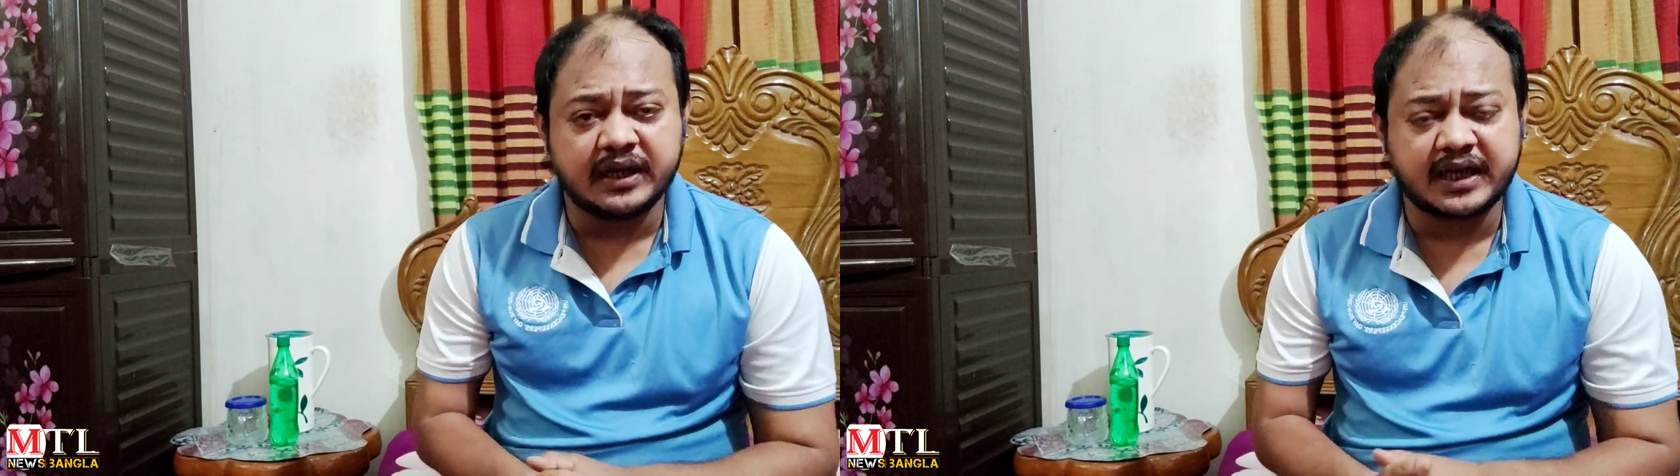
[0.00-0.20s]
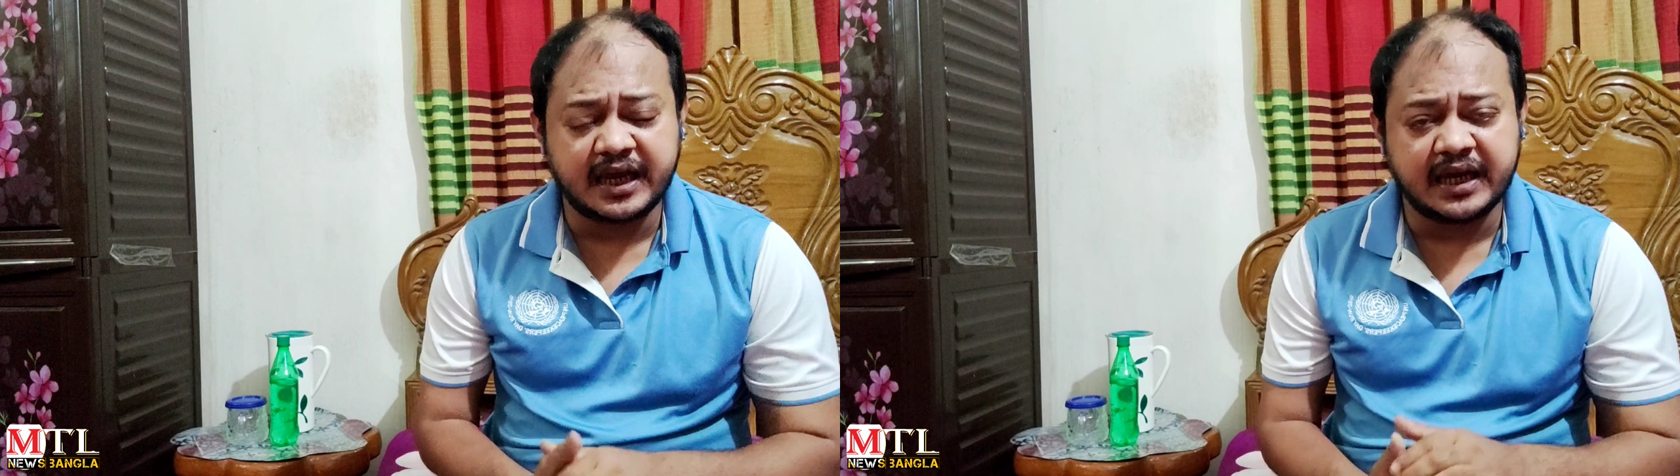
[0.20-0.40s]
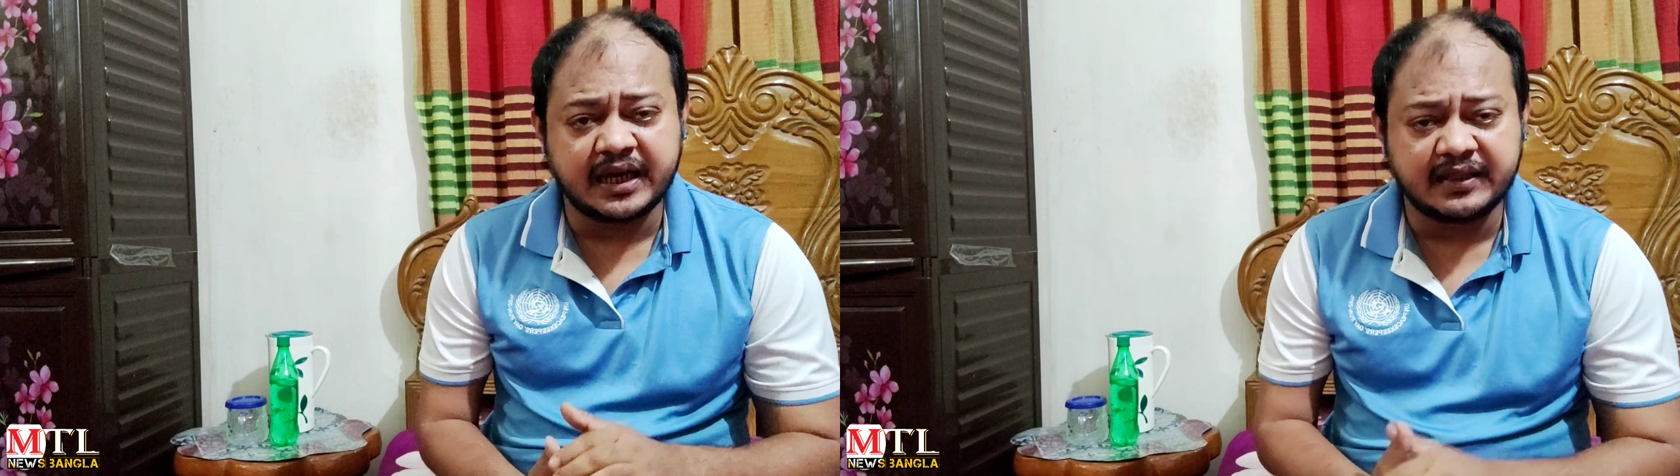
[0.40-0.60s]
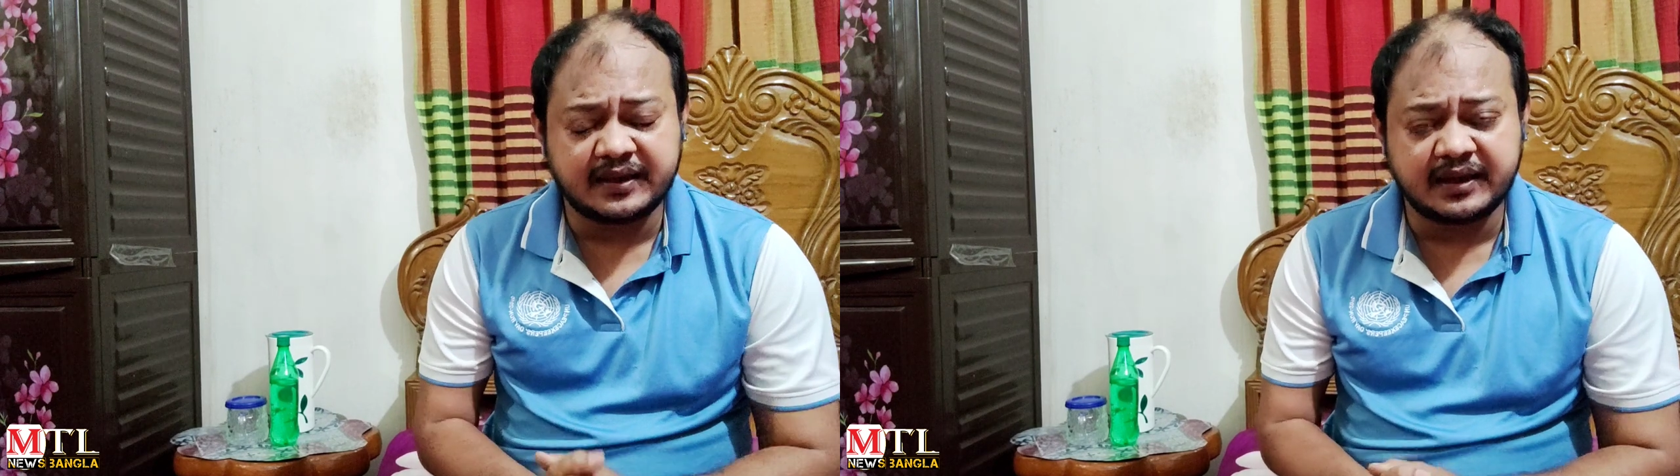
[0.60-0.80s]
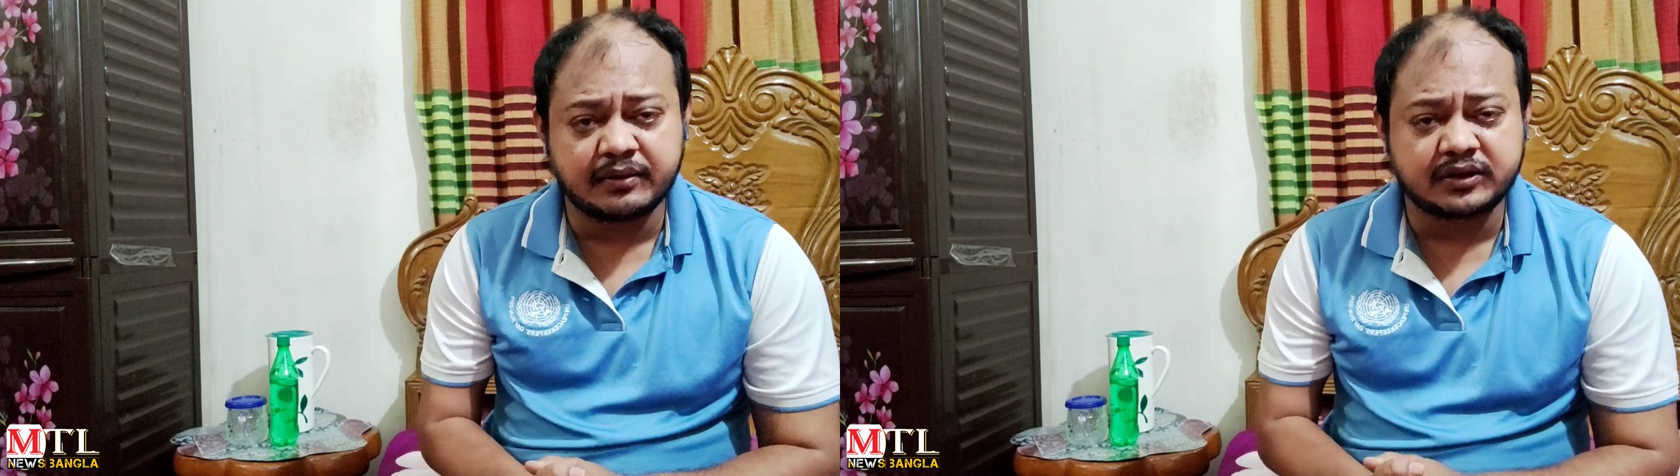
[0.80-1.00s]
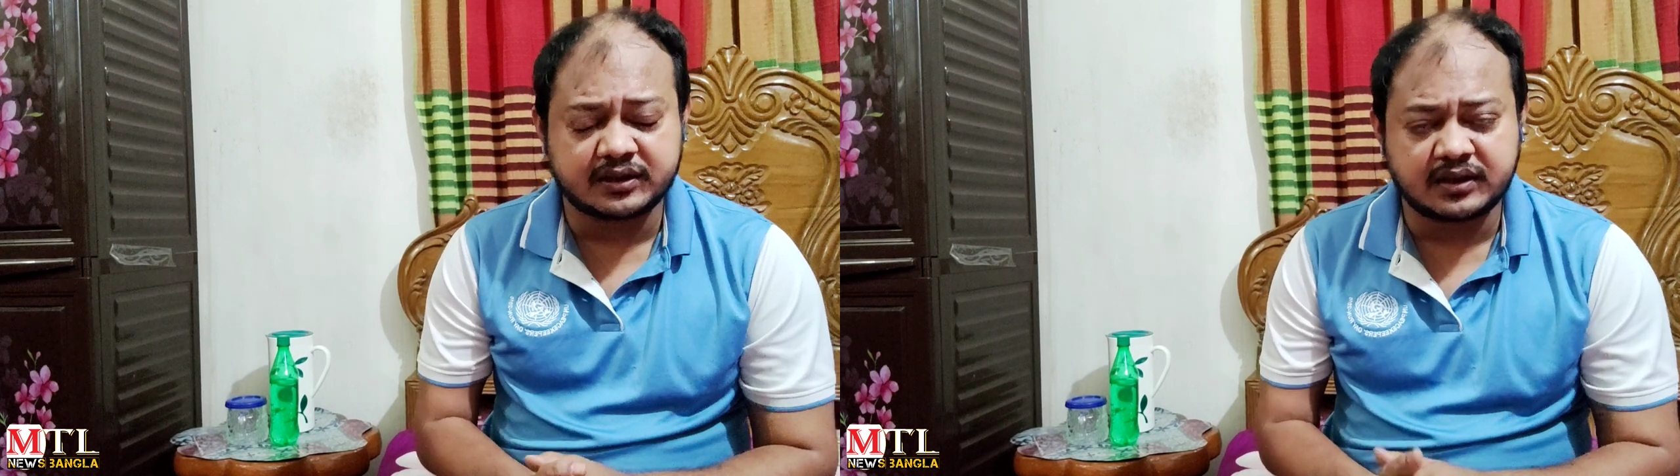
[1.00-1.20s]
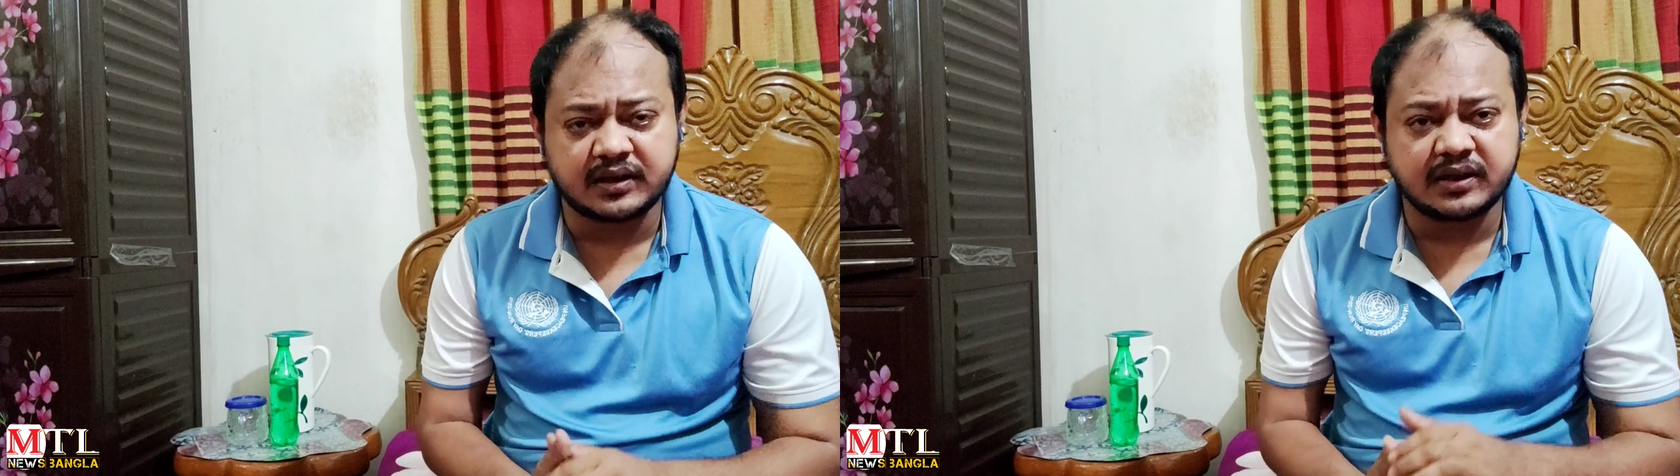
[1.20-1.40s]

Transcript: লীগ এক্ষেত্রে অর্থাৎ